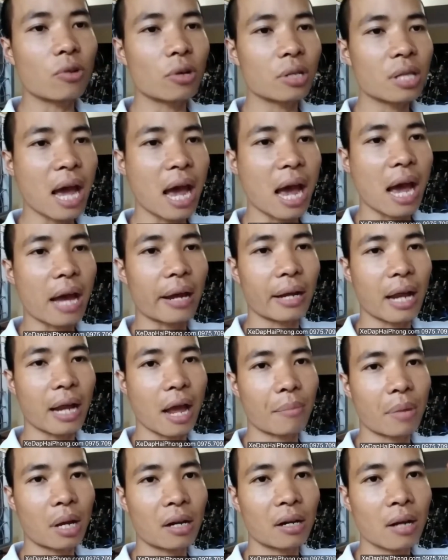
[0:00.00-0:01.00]
có thể
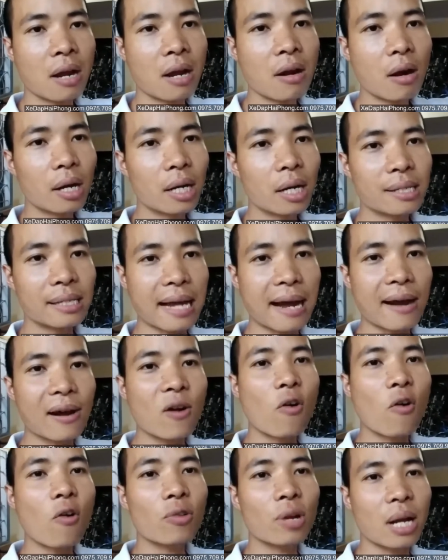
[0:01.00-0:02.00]
để mà đưa lên giá
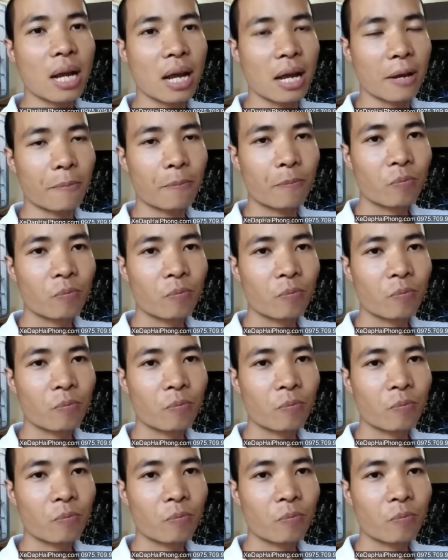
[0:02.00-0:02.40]
gỗ để